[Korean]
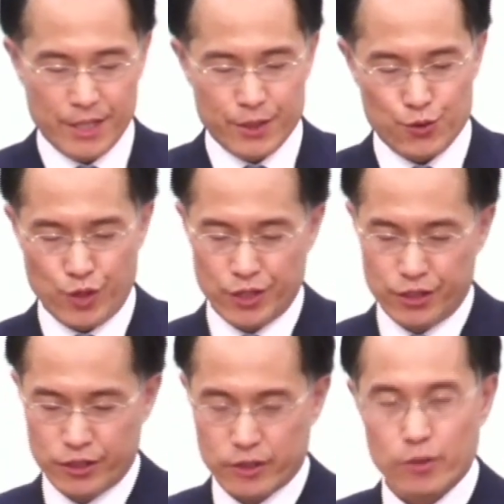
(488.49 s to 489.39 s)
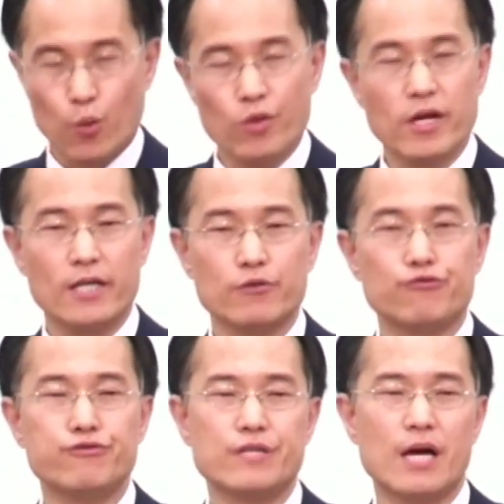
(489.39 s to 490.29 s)
죄인들은 온갖
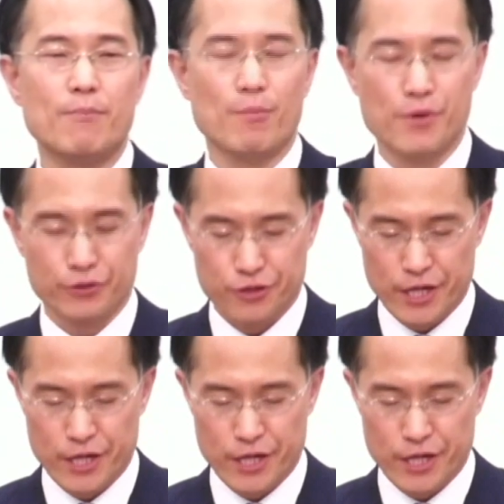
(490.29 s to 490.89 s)
구차한 변명들을